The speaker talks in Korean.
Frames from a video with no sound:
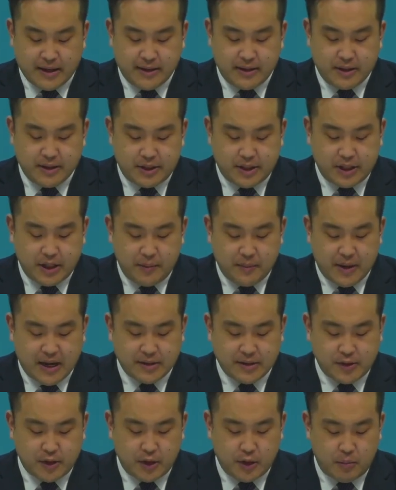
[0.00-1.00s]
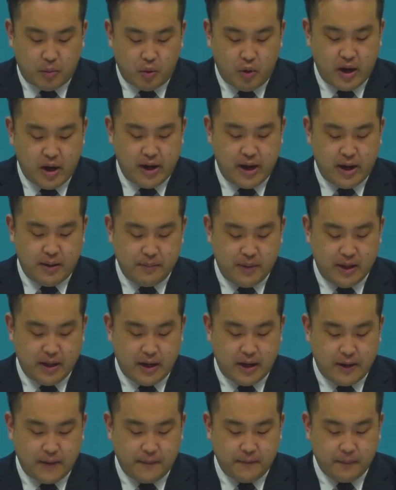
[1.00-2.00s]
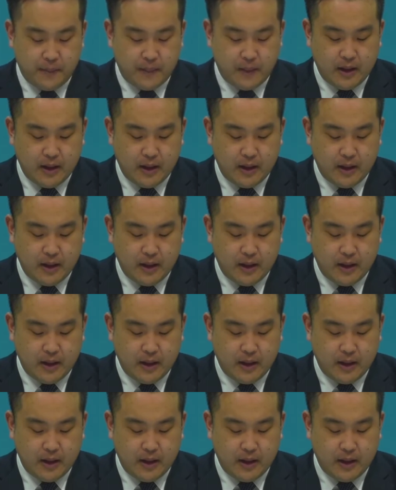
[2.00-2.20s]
반드시 맛을 보아야 합니다.